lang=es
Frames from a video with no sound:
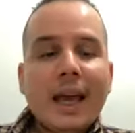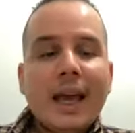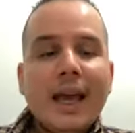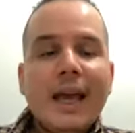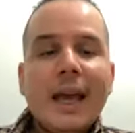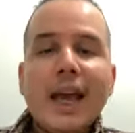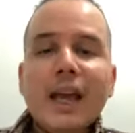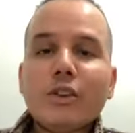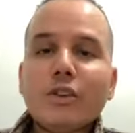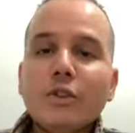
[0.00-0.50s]

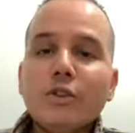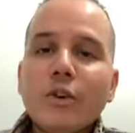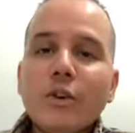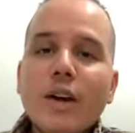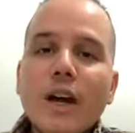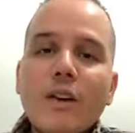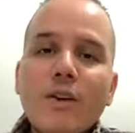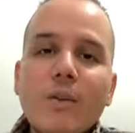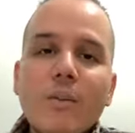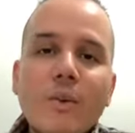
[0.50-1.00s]
Esto no
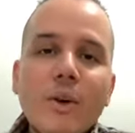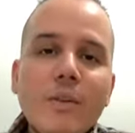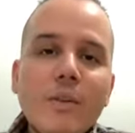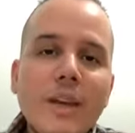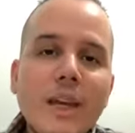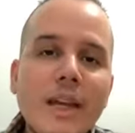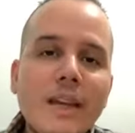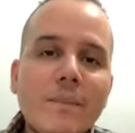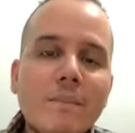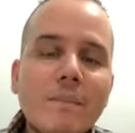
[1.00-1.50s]
caló muy
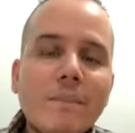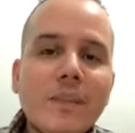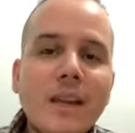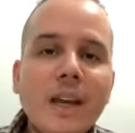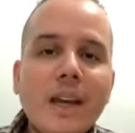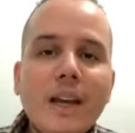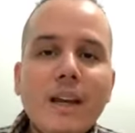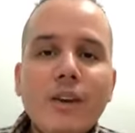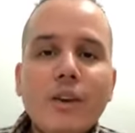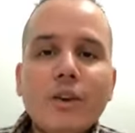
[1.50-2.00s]
bien
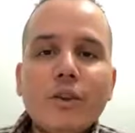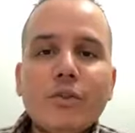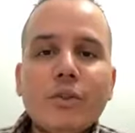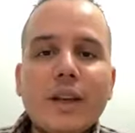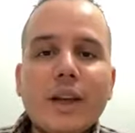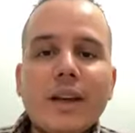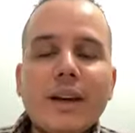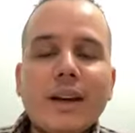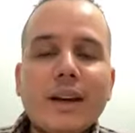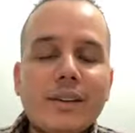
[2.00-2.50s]
en los
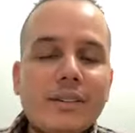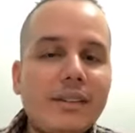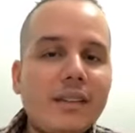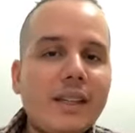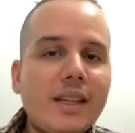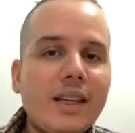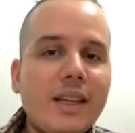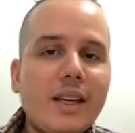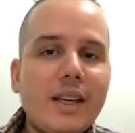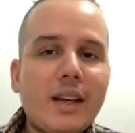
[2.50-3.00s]
que
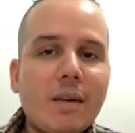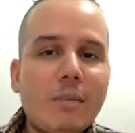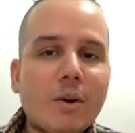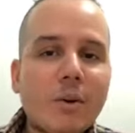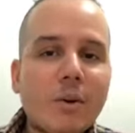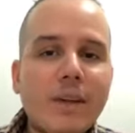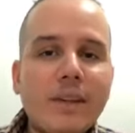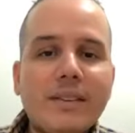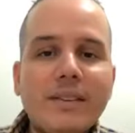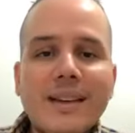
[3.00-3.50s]
residía de la
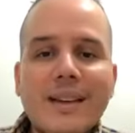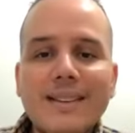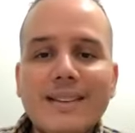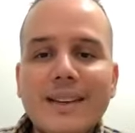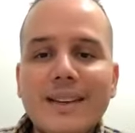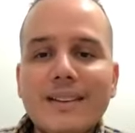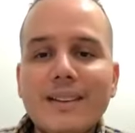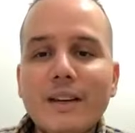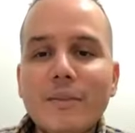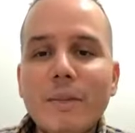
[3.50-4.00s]
provincia de
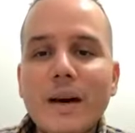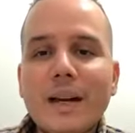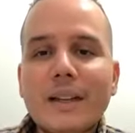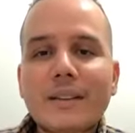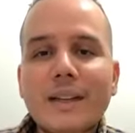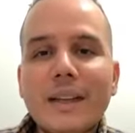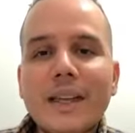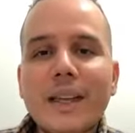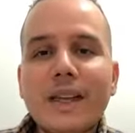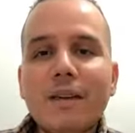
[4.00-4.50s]
Santa
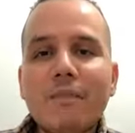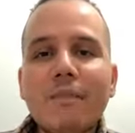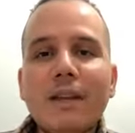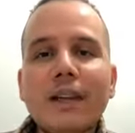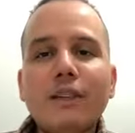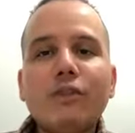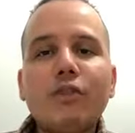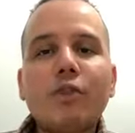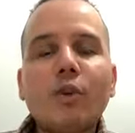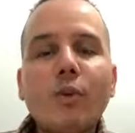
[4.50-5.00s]
Marta, quienes
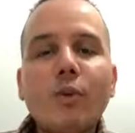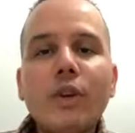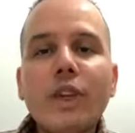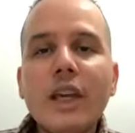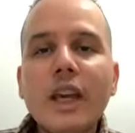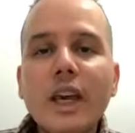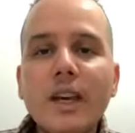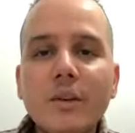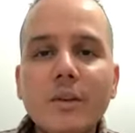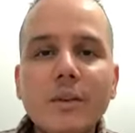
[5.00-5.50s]

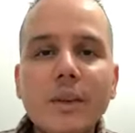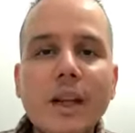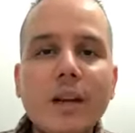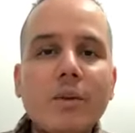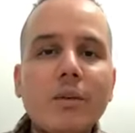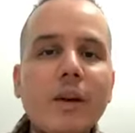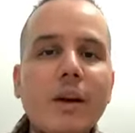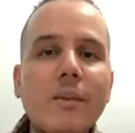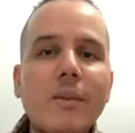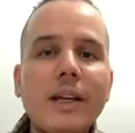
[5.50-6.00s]
mantuvieron de
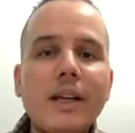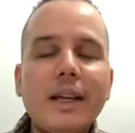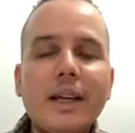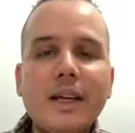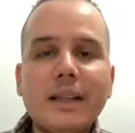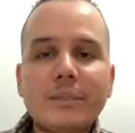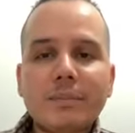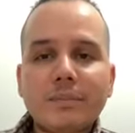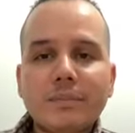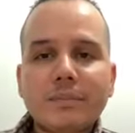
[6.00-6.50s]
alguna
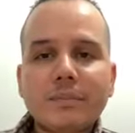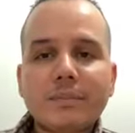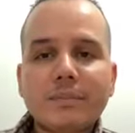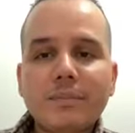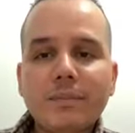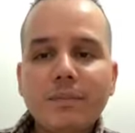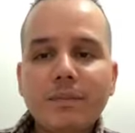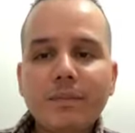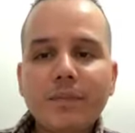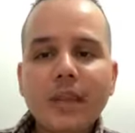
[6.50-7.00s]
manera
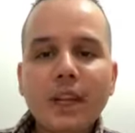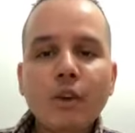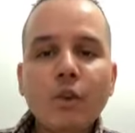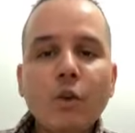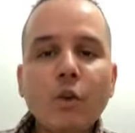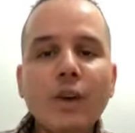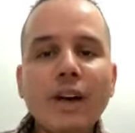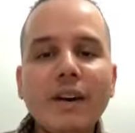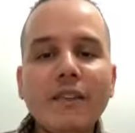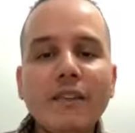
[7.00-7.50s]

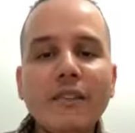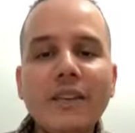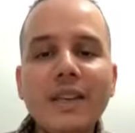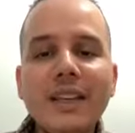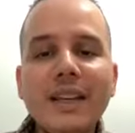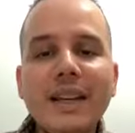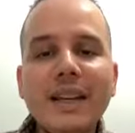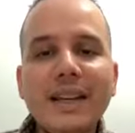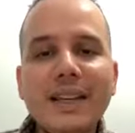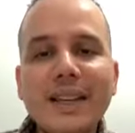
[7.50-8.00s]
una
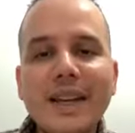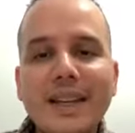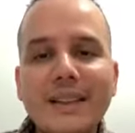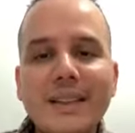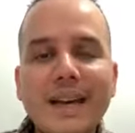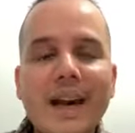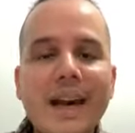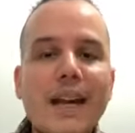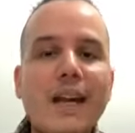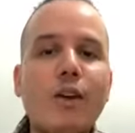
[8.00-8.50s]

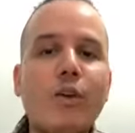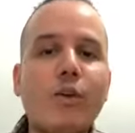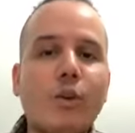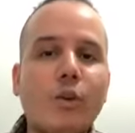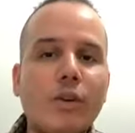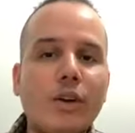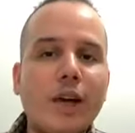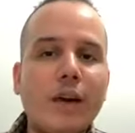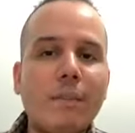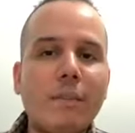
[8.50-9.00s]
fidelidad a la
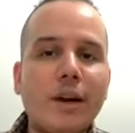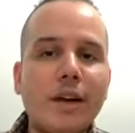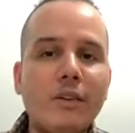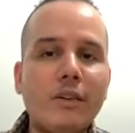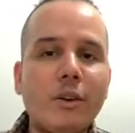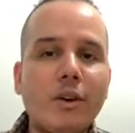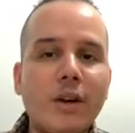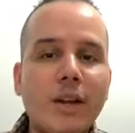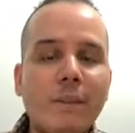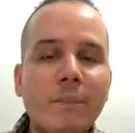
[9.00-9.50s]
corona
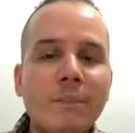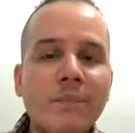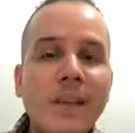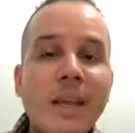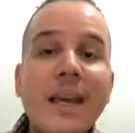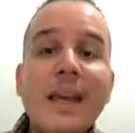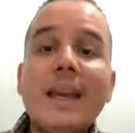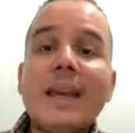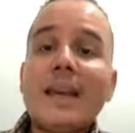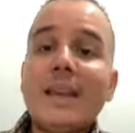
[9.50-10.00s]
española.
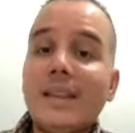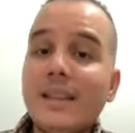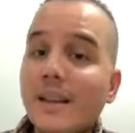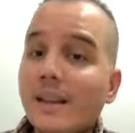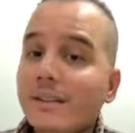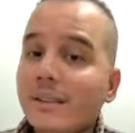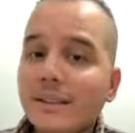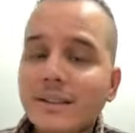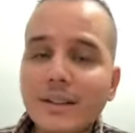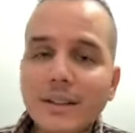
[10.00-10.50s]
Y
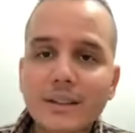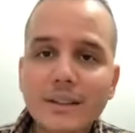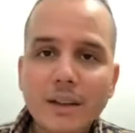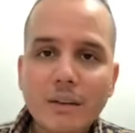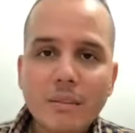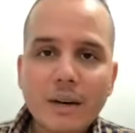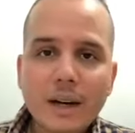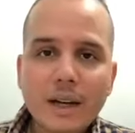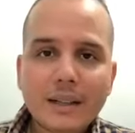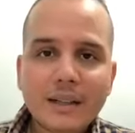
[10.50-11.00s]
desde
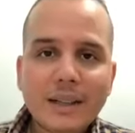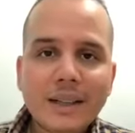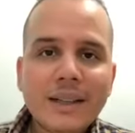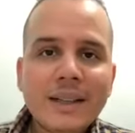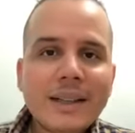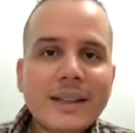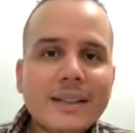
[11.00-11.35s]
Santa Marta